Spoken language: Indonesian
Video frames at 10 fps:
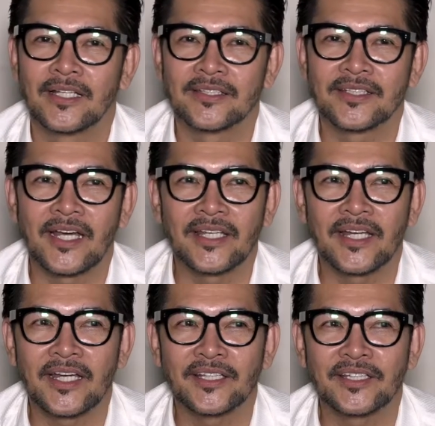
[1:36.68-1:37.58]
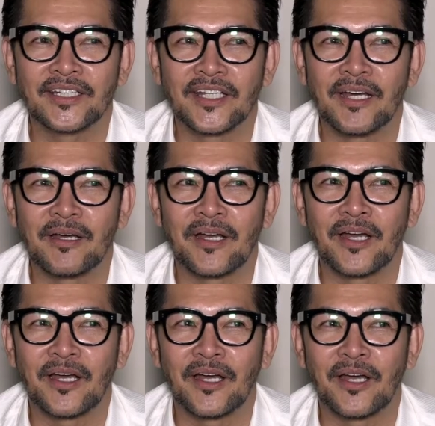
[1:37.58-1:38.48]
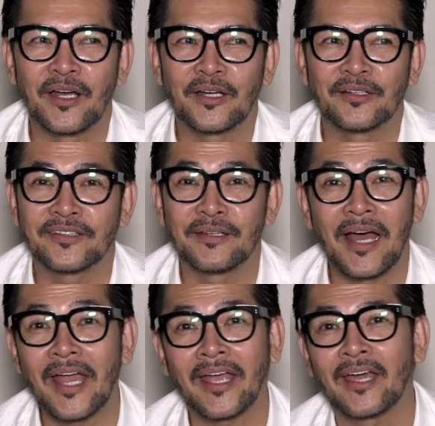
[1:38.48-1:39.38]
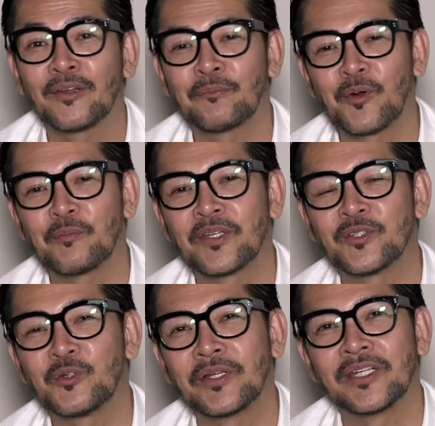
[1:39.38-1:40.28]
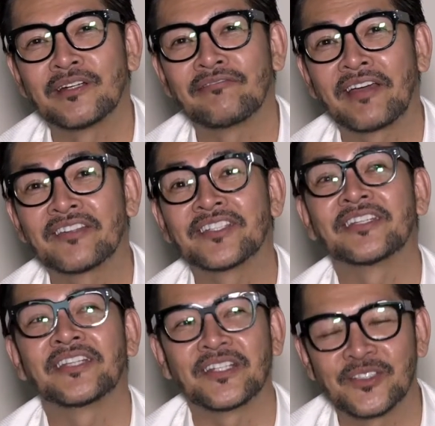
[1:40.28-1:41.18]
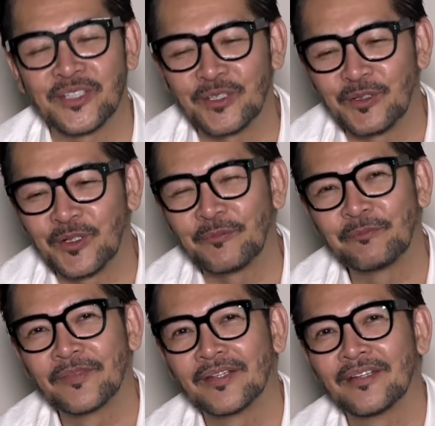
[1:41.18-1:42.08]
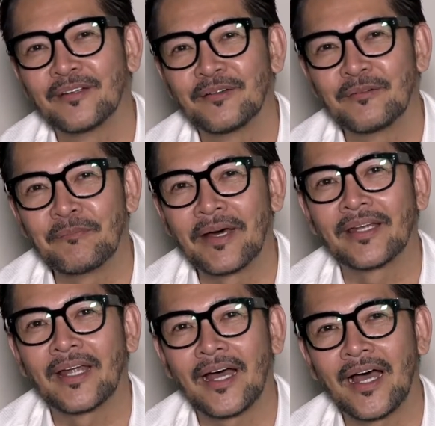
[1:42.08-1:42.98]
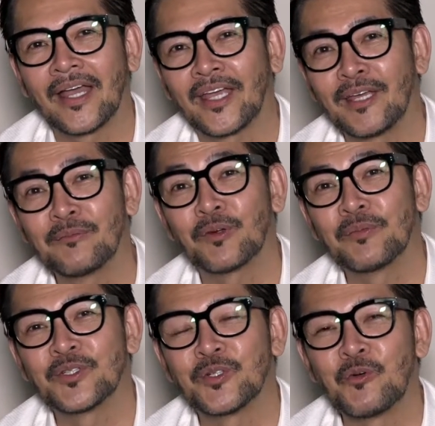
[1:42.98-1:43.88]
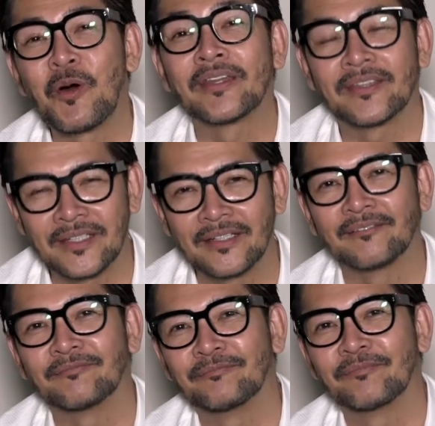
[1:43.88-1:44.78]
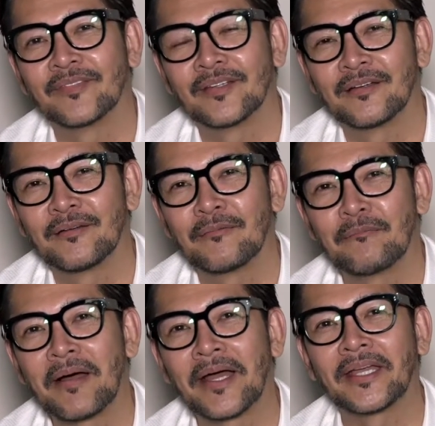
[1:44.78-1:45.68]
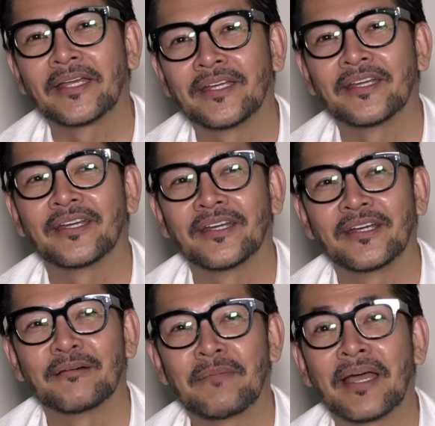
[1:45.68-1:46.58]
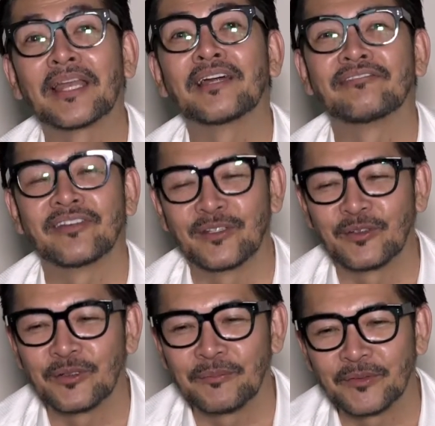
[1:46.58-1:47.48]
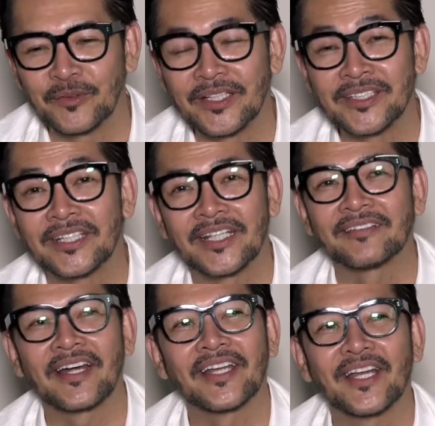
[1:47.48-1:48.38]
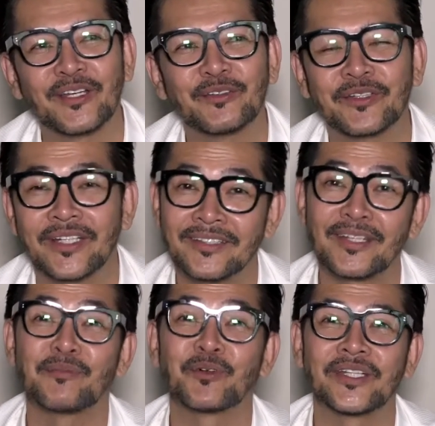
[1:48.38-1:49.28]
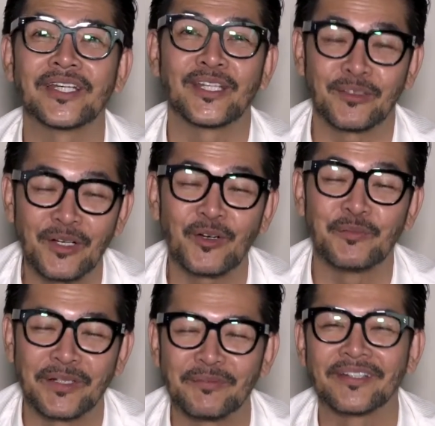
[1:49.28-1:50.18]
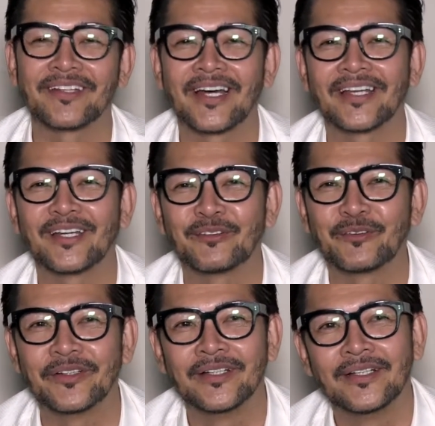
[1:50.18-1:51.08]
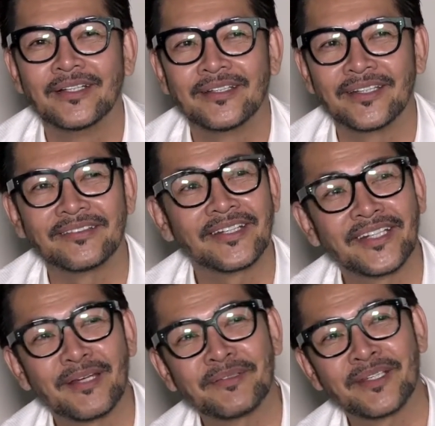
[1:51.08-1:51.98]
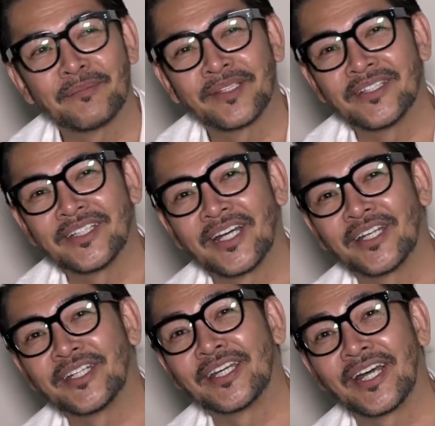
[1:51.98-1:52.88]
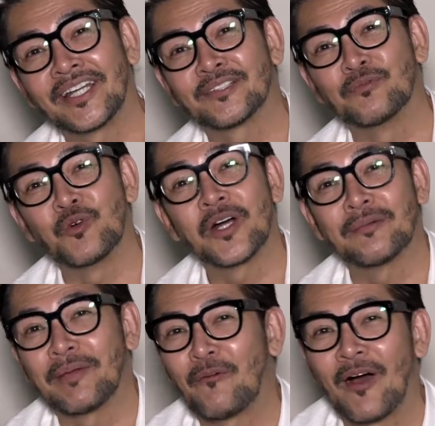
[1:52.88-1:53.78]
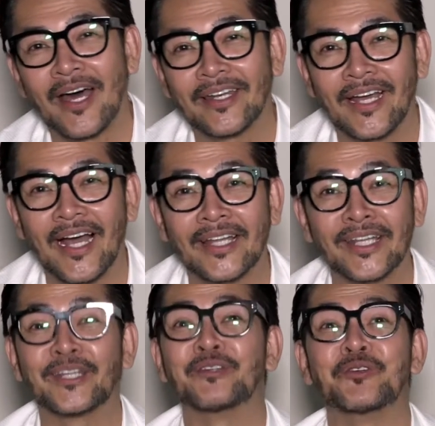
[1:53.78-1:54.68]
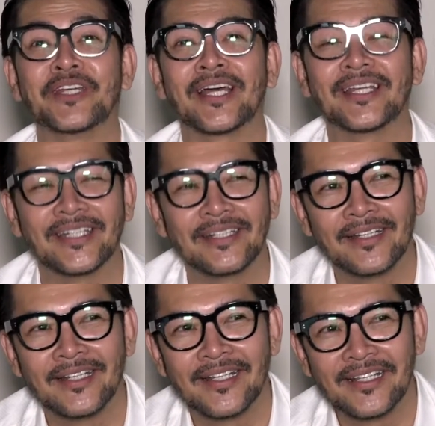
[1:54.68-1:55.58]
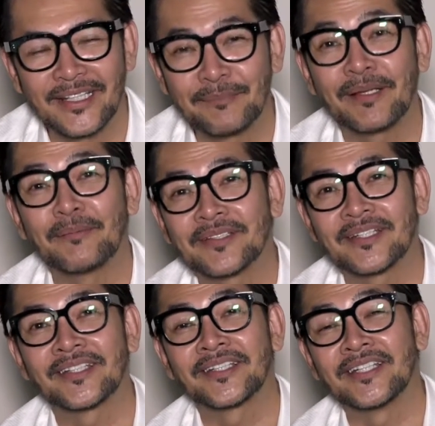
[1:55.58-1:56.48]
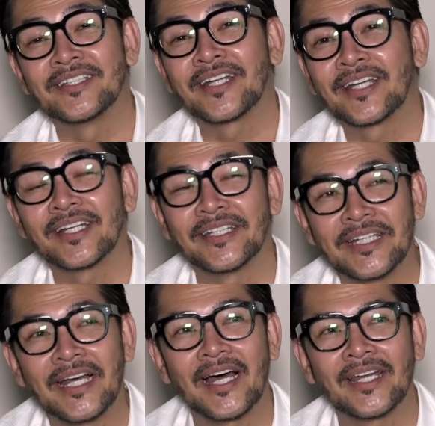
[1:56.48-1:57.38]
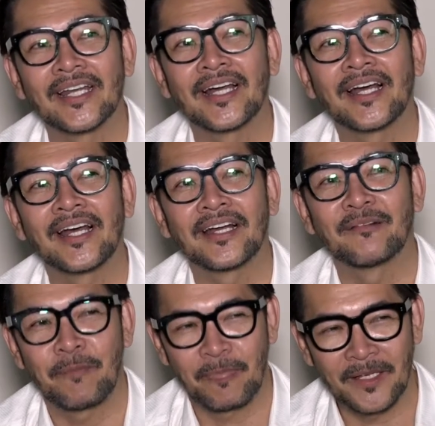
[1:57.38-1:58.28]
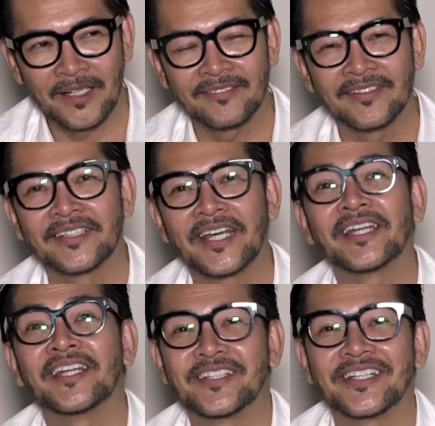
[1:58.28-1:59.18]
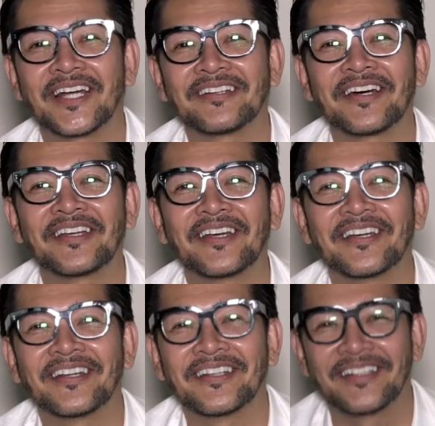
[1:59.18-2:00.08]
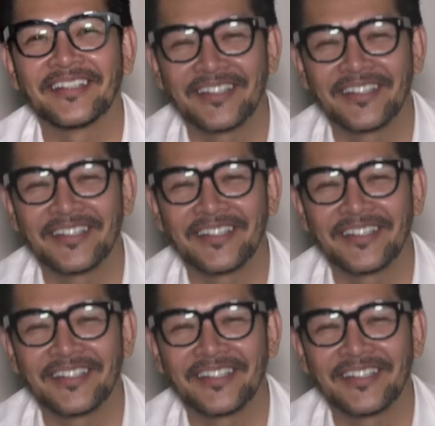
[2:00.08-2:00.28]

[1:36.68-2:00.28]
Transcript: saya tidak uh, saya I cannot promise you with the fancy things gitu loh but I can promise you one thing my my love gitu loh maksudnya cinta saya gitu jadi saya buktiin itulah komitmen saya gitu jadi saya tidak bisa menjanjikan dia dengan semua kemewahan yang ada di dunia ini tapi yang bisa saya janjikan ke dia adalah kesetiaan dan cinta saya.